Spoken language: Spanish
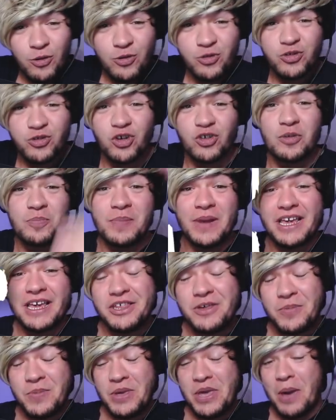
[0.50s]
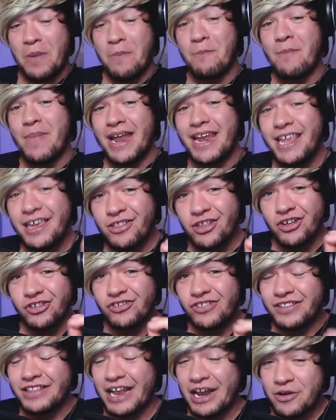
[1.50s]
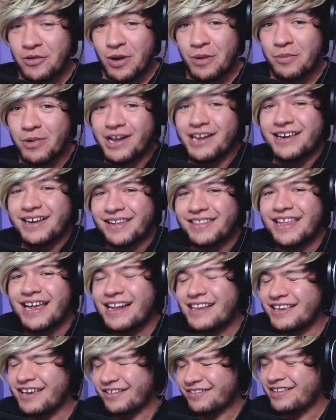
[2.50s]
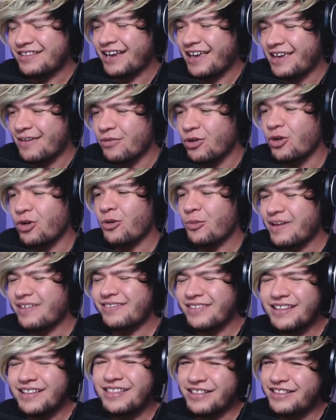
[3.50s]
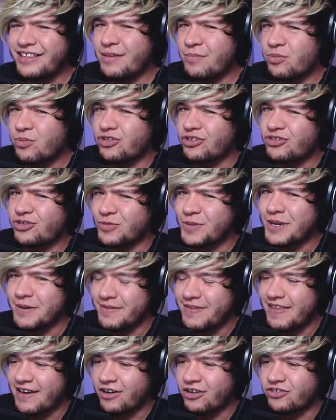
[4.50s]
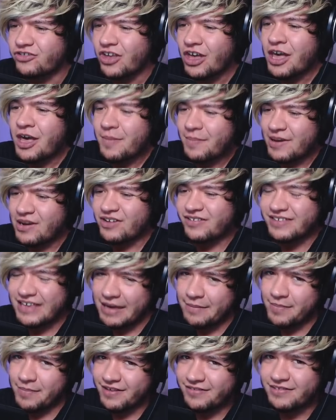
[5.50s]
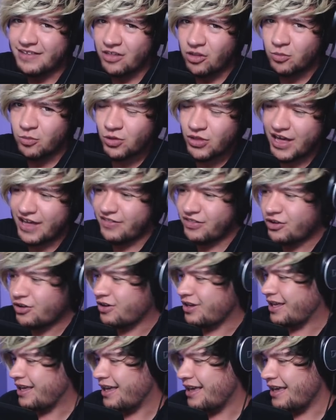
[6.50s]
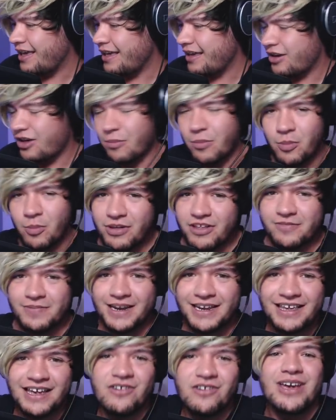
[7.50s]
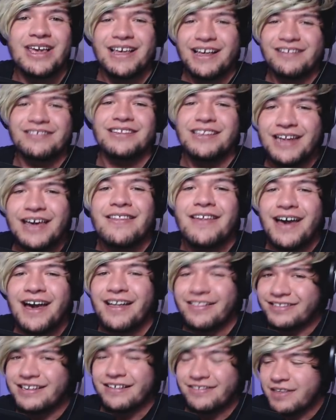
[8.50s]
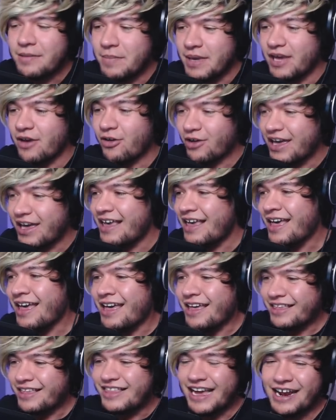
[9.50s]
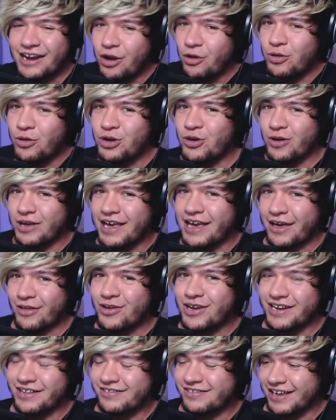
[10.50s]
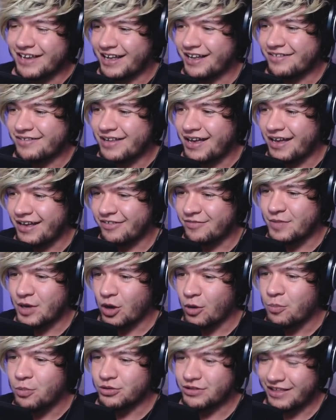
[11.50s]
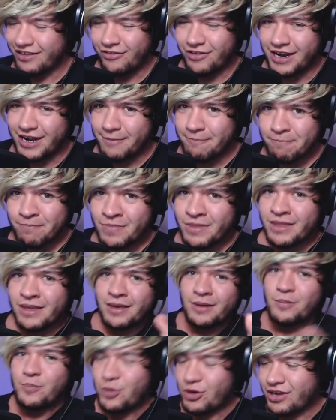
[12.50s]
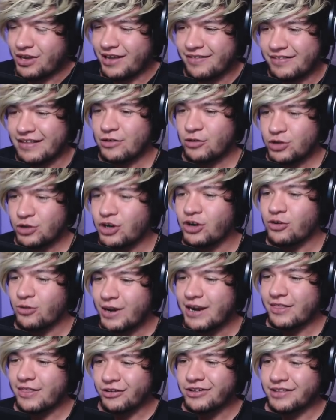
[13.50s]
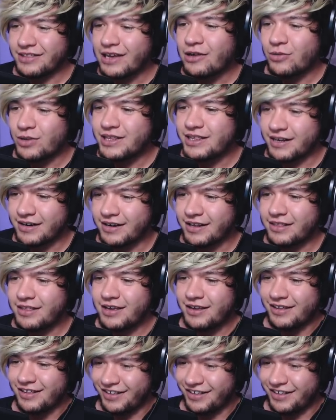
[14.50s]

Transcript: yo soy Plech y bienvenidos de nuevo al canal. Ya sé que llevo bastante tiempo sin subir videos, pero es que me he estado mudando y como puedes ver ya no hay casi nada atrás de mí, ¿ok? Ya lo único que quedó en esta casa es mi computadora porque es el único lugar donde tengo internet.